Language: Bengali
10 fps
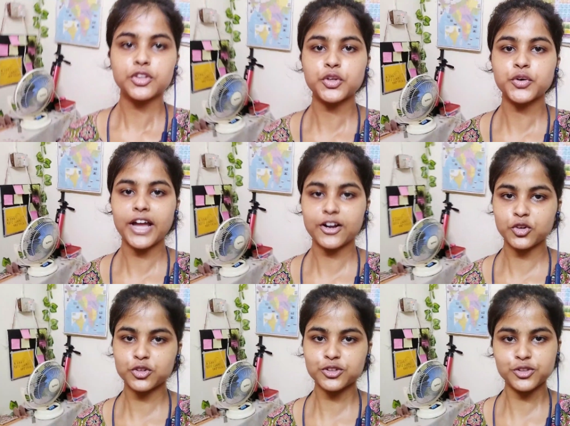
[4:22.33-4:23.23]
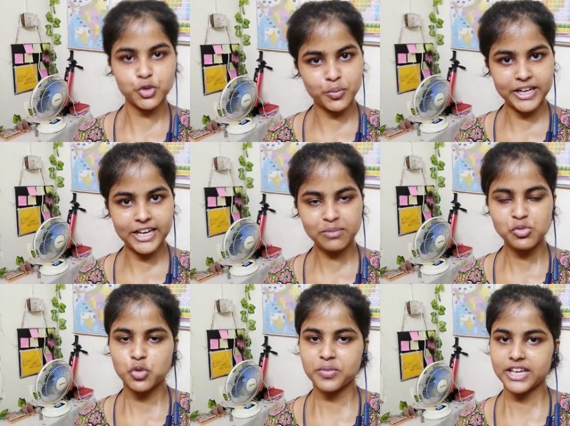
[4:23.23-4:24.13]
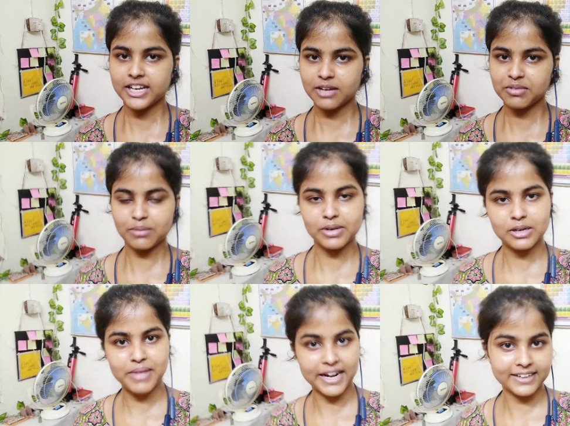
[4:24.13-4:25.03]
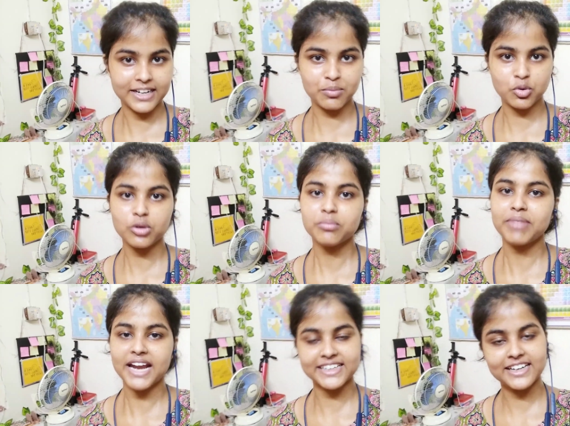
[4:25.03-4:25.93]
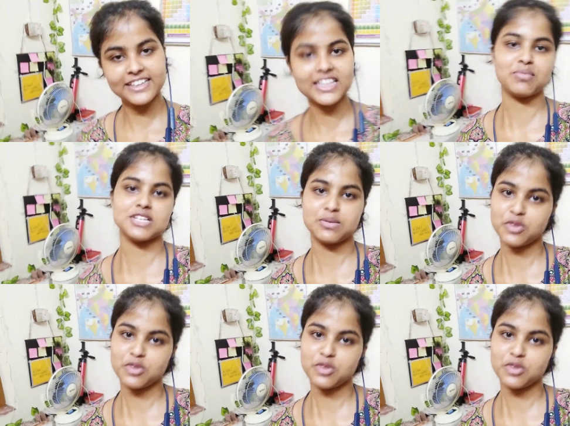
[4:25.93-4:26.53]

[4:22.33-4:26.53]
তো এখন রুমে এলাম রুমে এলাম এবার ব্যাগটা নেব ব্যাগটা নিয়ে তারপরে যাব